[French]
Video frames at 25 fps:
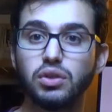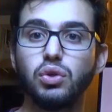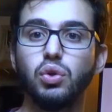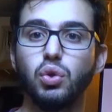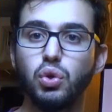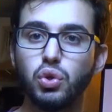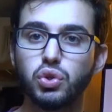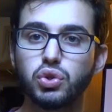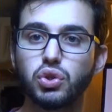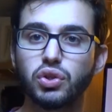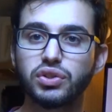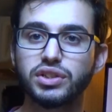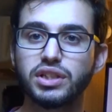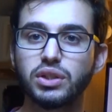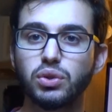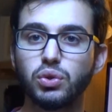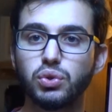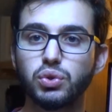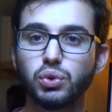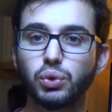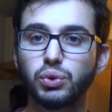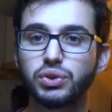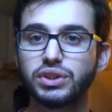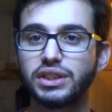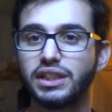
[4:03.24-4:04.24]
Le genre
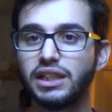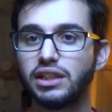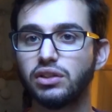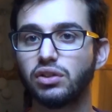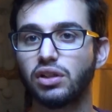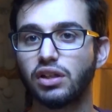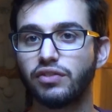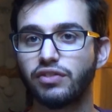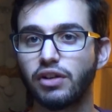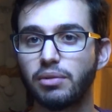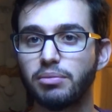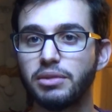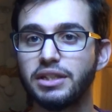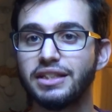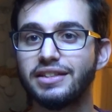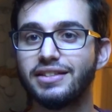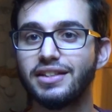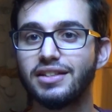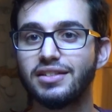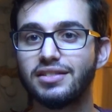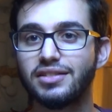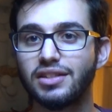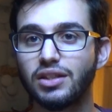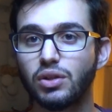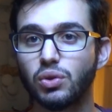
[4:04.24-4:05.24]
Stegosaurus est dans la famille
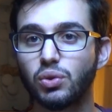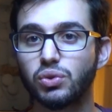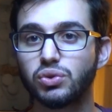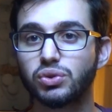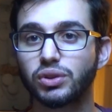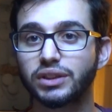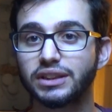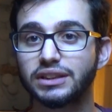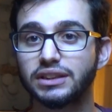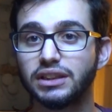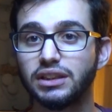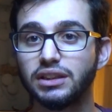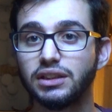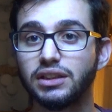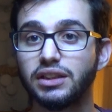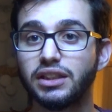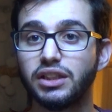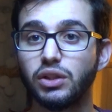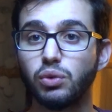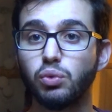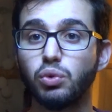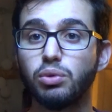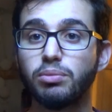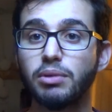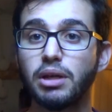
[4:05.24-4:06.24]
des Stegosauridae, qui
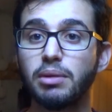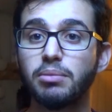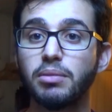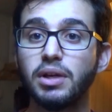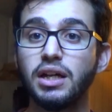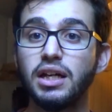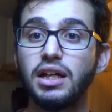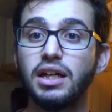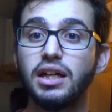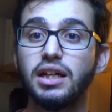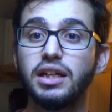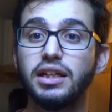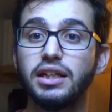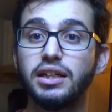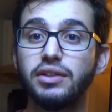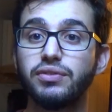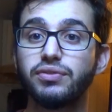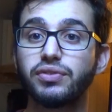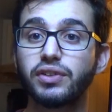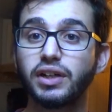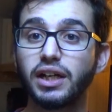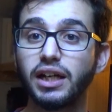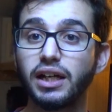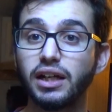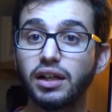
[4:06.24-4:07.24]
lui-même est
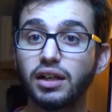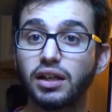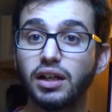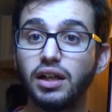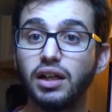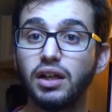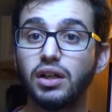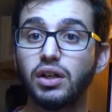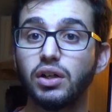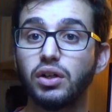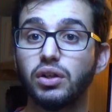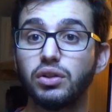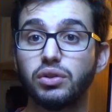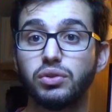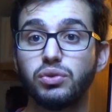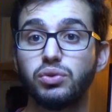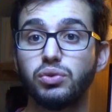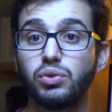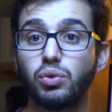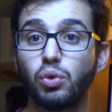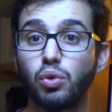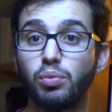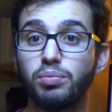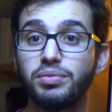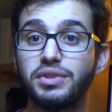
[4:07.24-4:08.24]
frère du
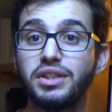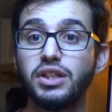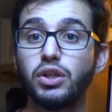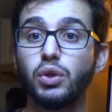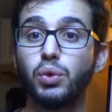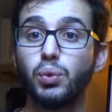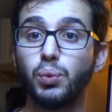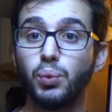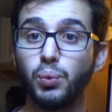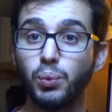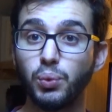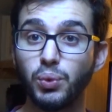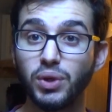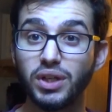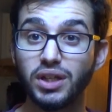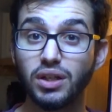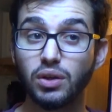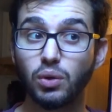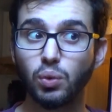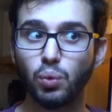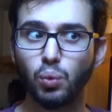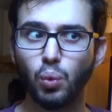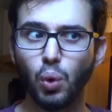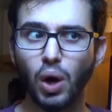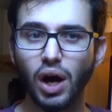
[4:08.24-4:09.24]
groupe des
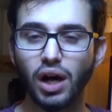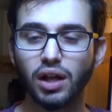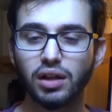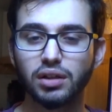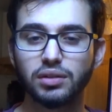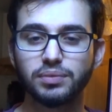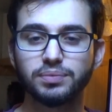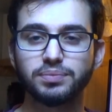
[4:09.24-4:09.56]
Wiwa,